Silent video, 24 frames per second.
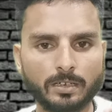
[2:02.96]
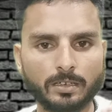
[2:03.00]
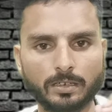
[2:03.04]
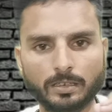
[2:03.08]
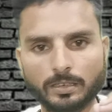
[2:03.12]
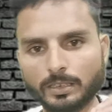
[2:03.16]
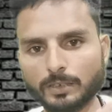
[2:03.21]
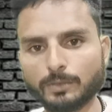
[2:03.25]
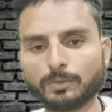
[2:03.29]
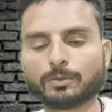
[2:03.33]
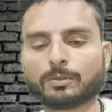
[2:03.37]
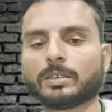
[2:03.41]

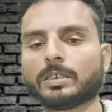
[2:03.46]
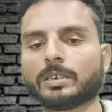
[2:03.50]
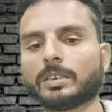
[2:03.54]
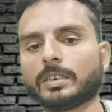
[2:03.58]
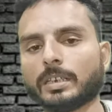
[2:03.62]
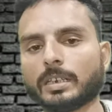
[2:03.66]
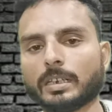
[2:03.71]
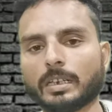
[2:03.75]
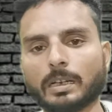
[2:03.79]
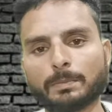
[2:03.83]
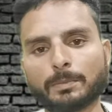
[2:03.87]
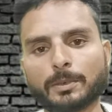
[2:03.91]
यूज
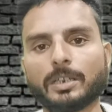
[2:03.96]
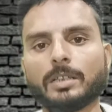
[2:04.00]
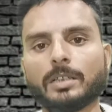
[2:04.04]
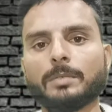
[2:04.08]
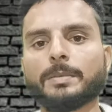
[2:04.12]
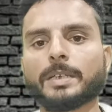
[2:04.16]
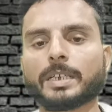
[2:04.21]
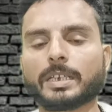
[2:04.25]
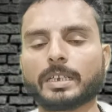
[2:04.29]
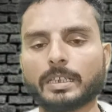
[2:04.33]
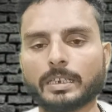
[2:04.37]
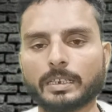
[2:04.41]
करना आपके लिए
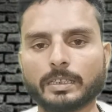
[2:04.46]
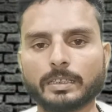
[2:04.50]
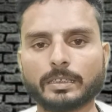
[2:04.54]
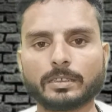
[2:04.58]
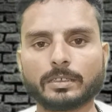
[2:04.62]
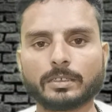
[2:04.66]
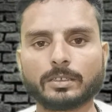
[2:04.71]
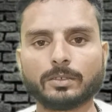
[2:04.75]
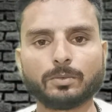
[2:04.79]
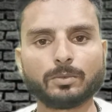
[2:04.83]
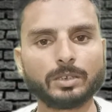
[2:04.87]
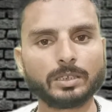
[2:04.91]
बेकार है
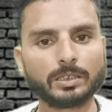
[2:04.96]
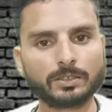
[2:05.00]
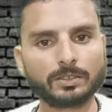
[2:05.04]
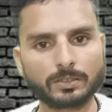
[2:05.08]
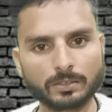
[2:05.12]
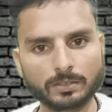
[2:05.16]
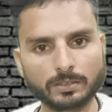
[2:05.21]
क्योंकि